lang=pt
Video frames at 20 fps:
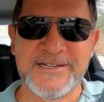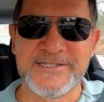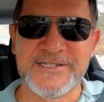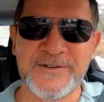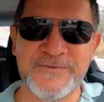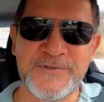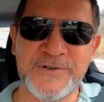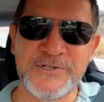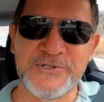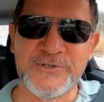
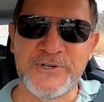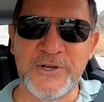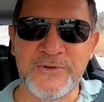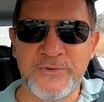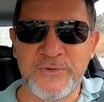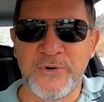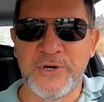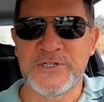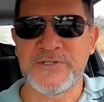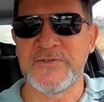nesse vídeo,
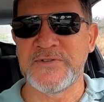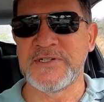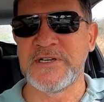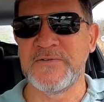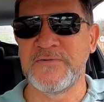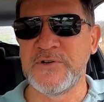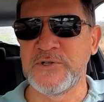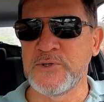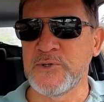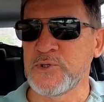né? Eu não gosto de
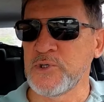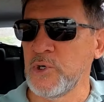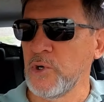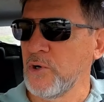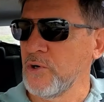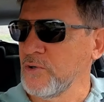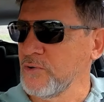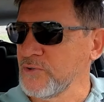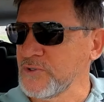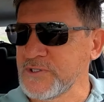fazer vídeos
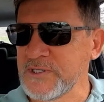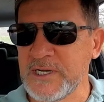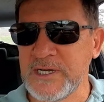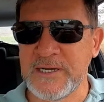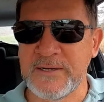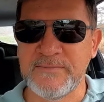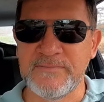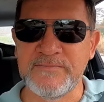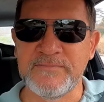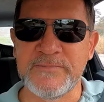longos,
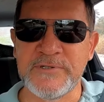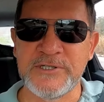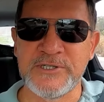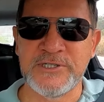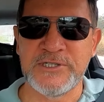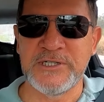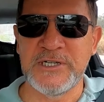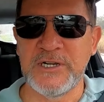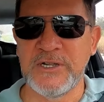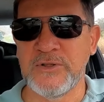né?
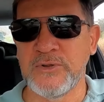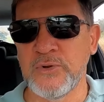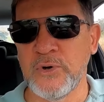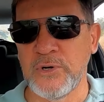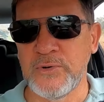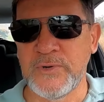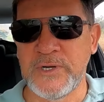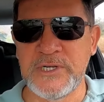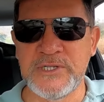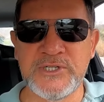Gira em
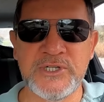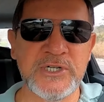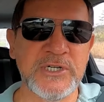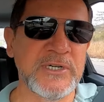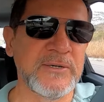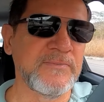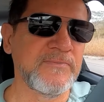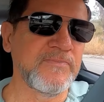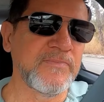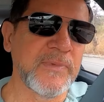torno aí
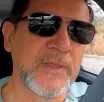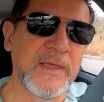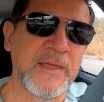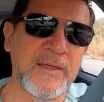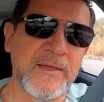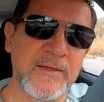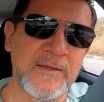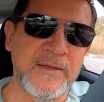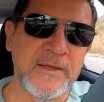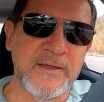de,
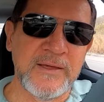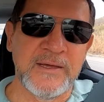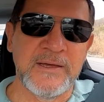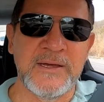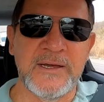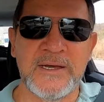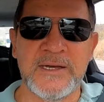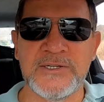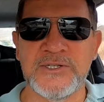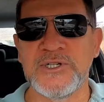
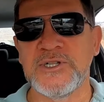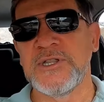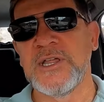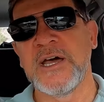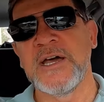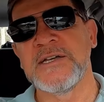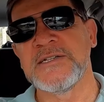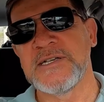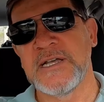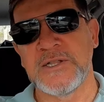é, de
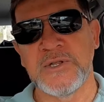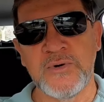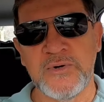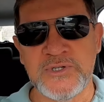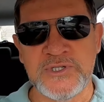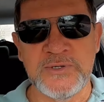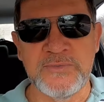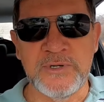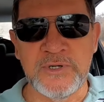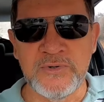10 a
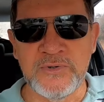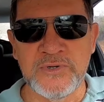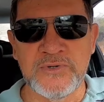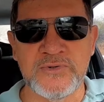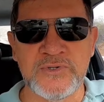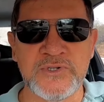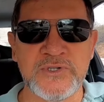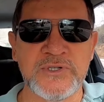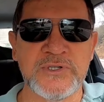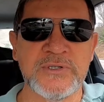12
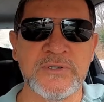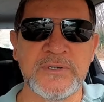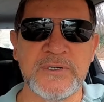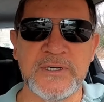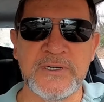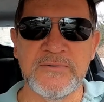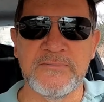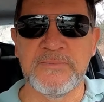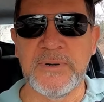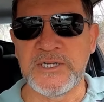minutos,
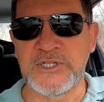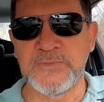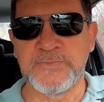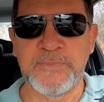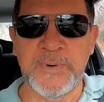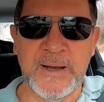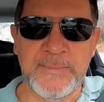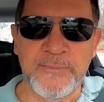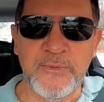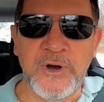é um
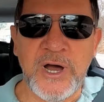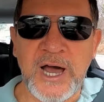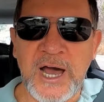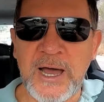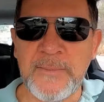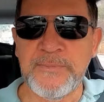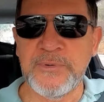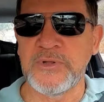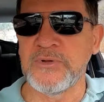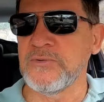bate-papo
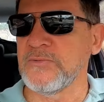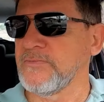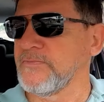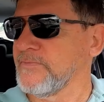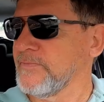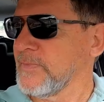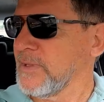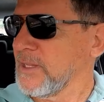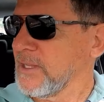rápido